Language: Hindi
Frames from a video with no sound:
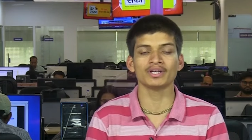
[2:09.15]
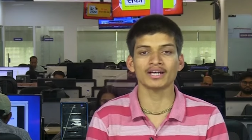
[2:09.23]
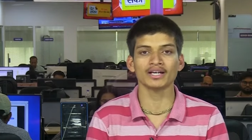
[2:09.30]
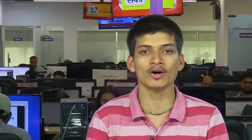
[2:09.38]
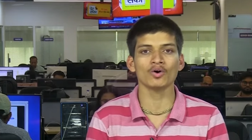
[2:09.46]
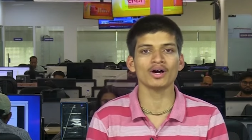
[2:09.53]

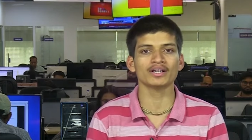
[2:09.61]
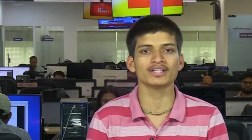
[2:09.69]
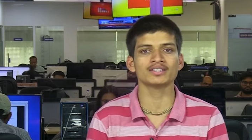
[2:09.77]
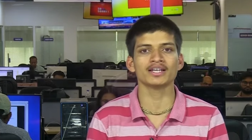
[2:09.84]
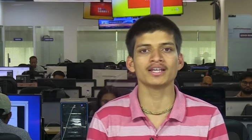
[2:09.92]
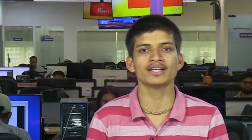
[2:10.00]
देखना होगा
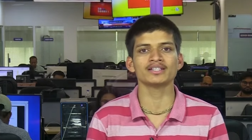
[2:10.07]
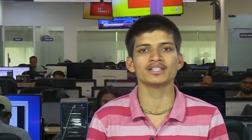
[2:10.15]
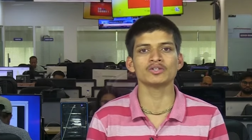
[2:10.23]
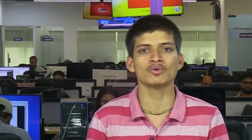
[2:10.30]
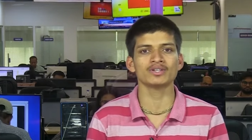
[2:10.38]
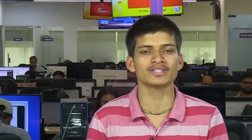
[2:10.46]
किस तरीके
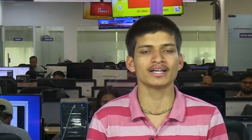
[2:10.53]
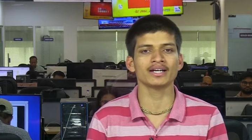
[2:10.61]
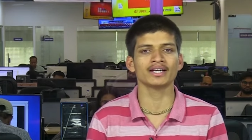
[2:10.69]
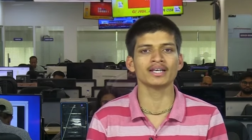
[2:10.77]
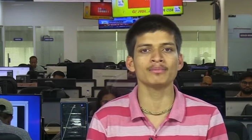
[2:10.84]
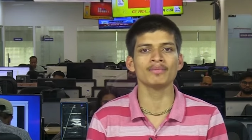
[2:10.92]
से यूएसए
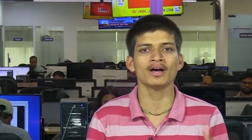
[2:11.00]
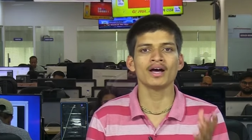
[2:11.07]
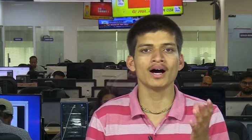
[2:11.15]
की टीम